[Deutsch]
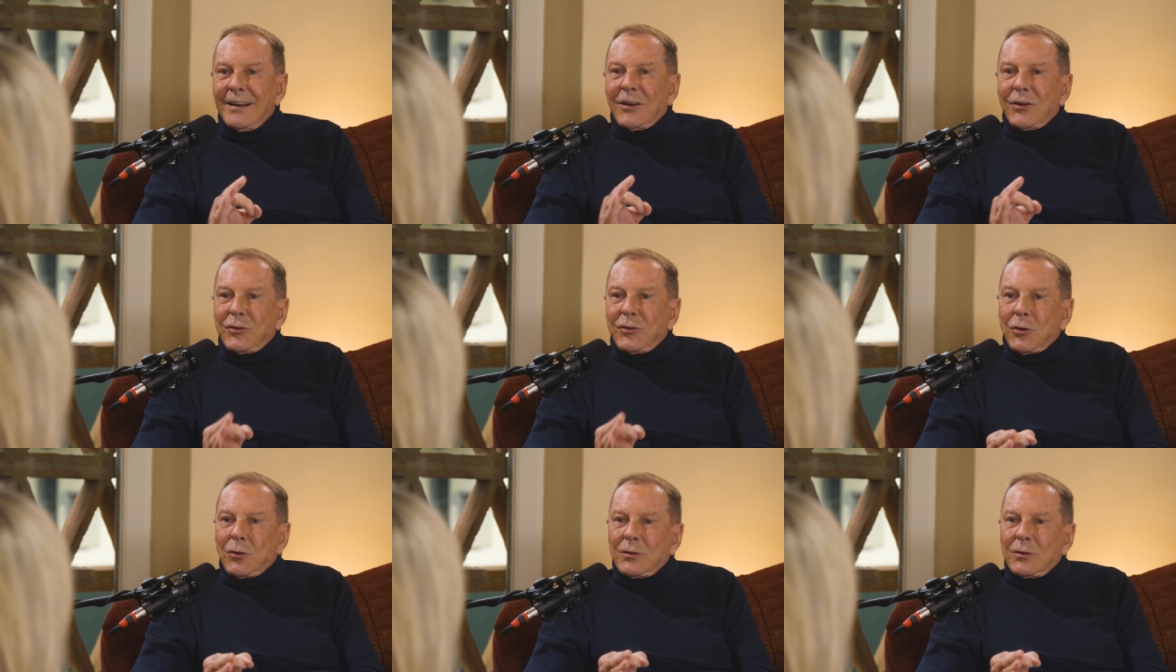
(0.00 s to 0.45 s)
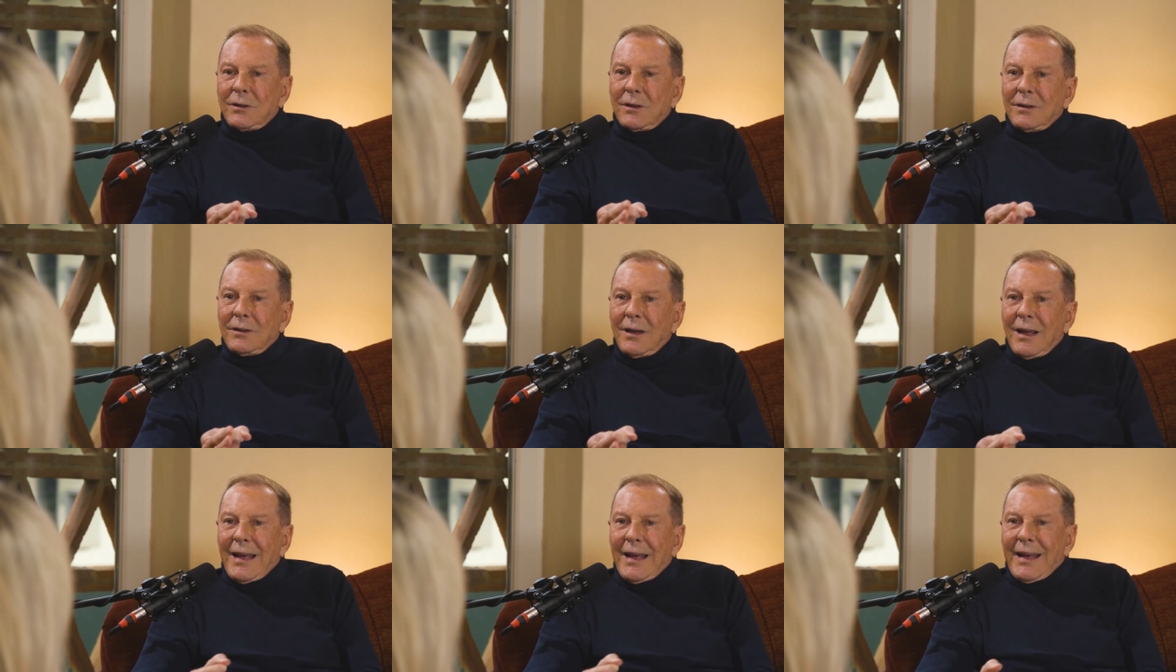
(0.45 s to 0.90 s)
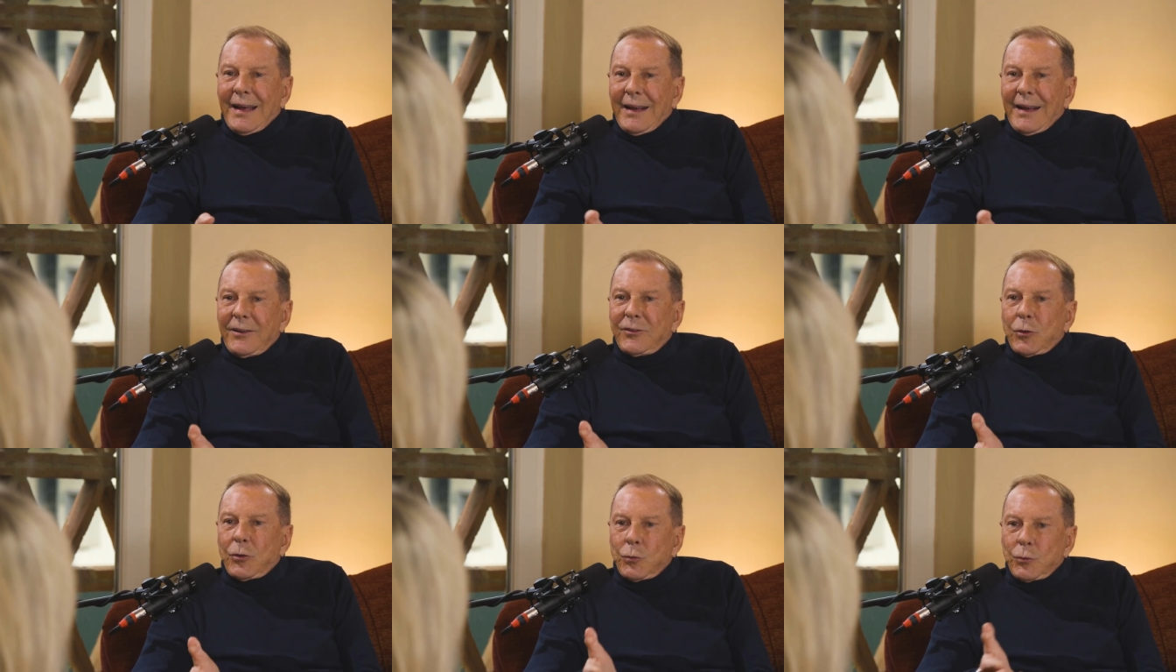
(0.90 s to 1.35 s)
sondern
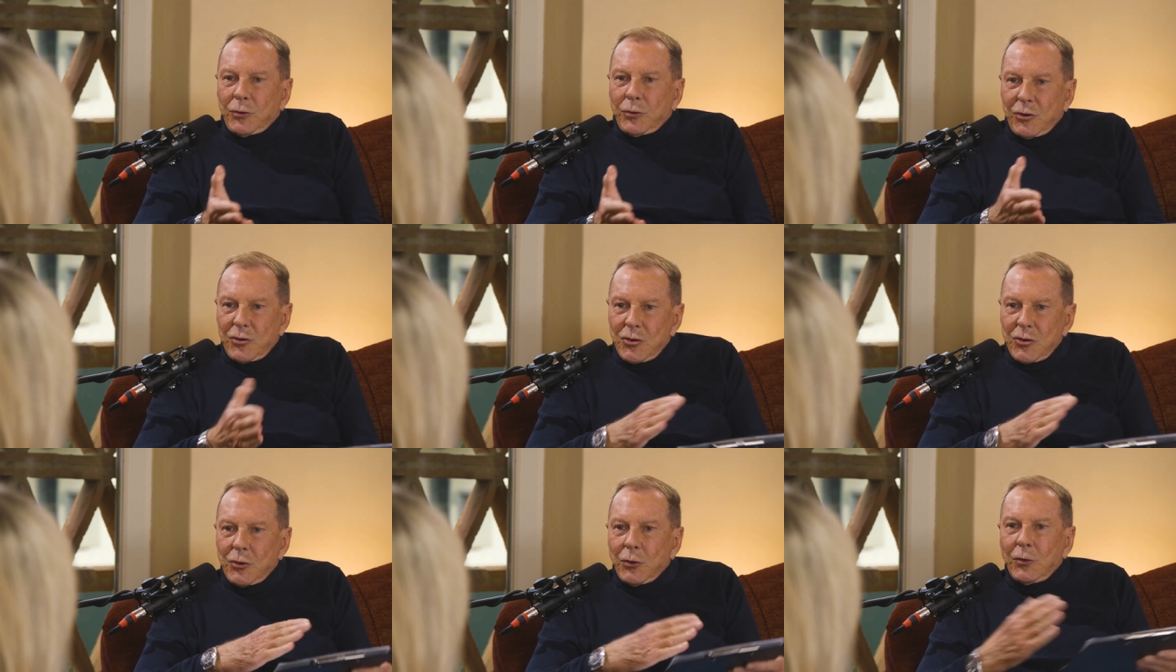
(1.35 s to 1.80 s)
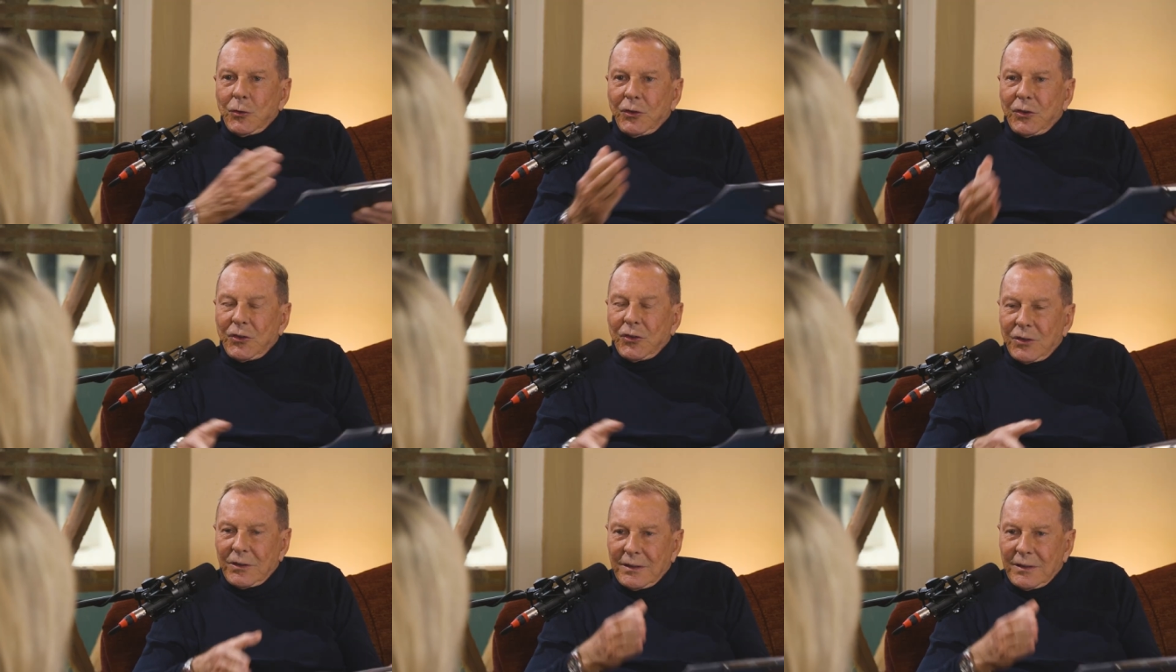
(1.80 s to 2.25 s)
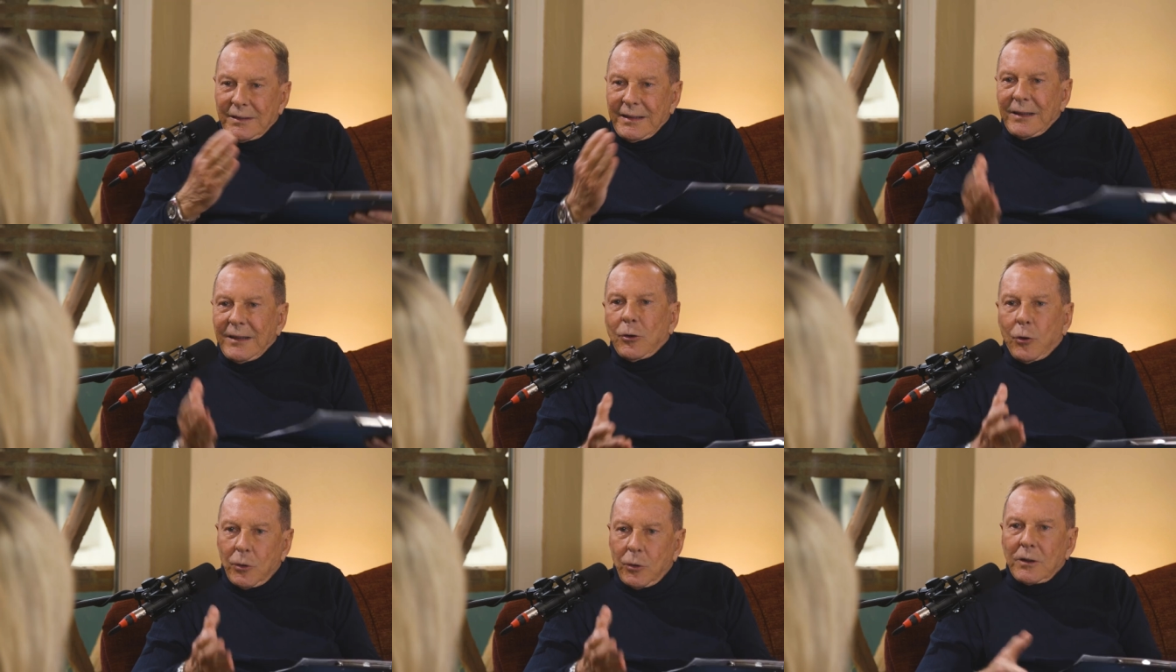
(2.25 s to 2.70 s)
es unterstützt
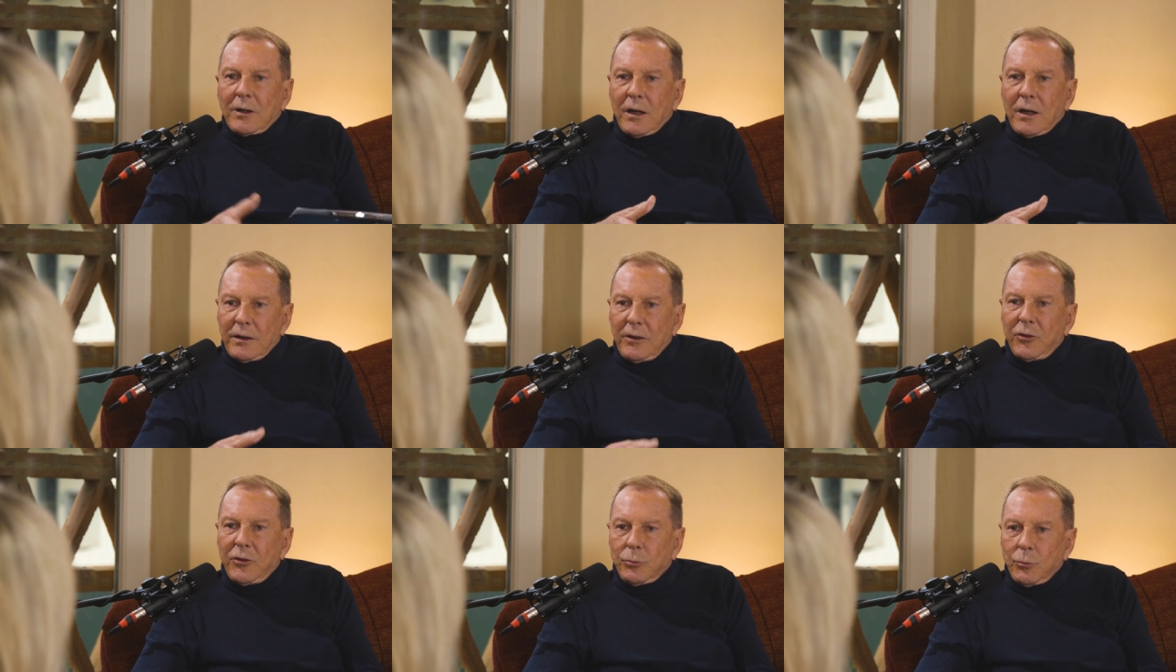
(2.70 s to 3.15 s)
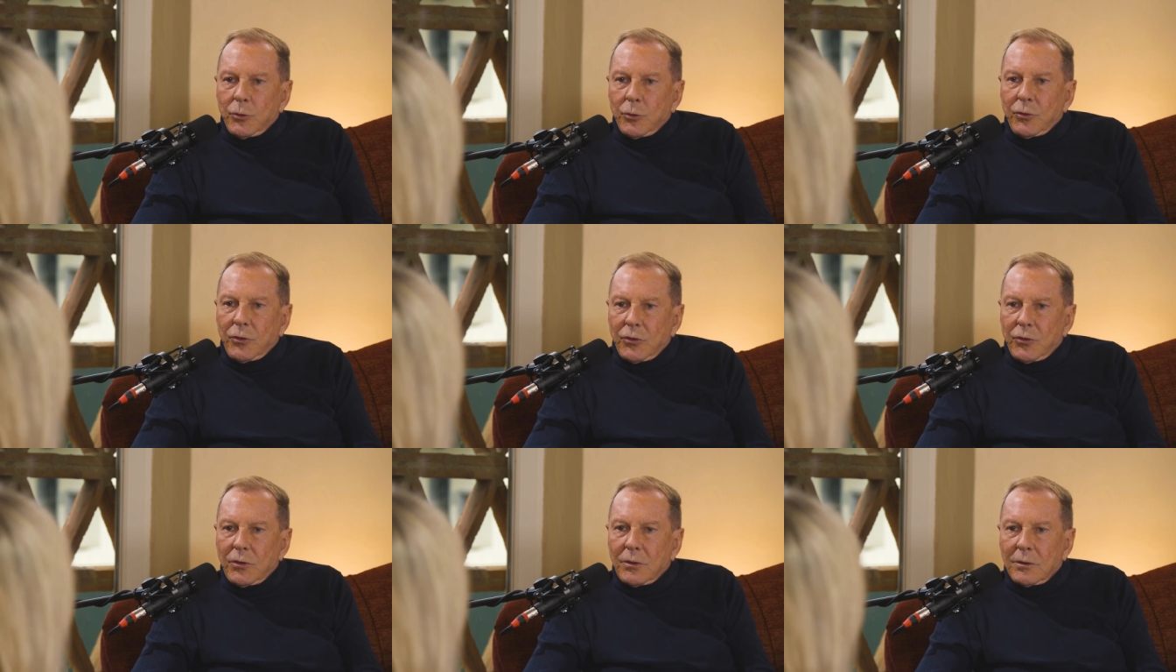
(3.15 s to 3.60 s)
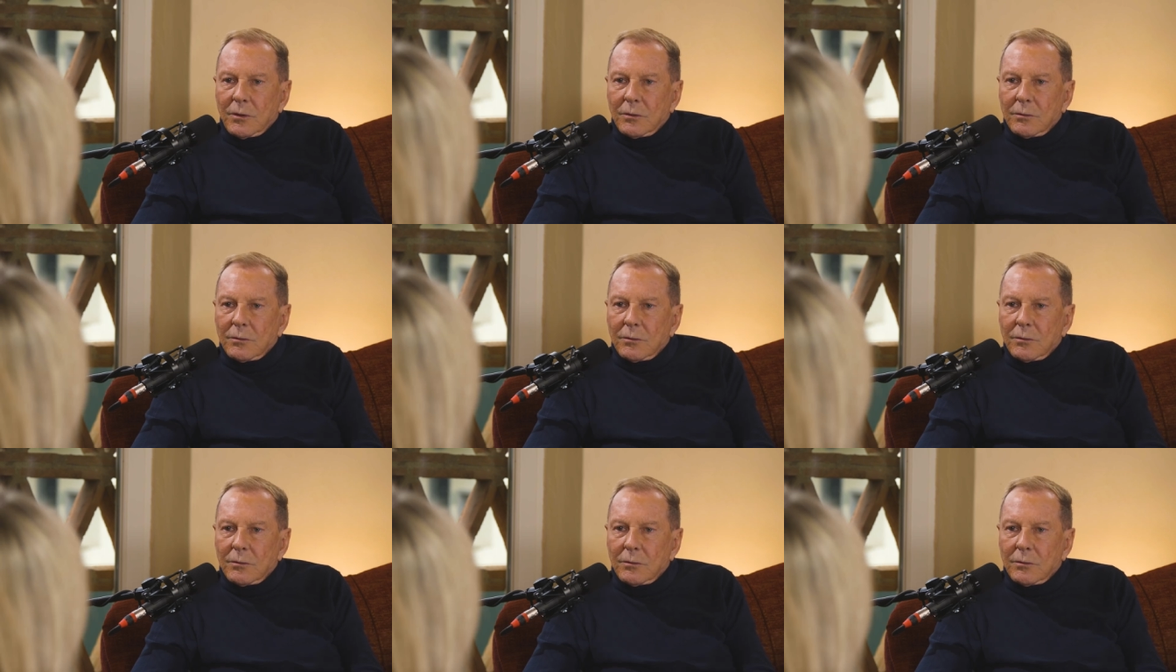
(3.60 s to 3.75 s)
den Organismus.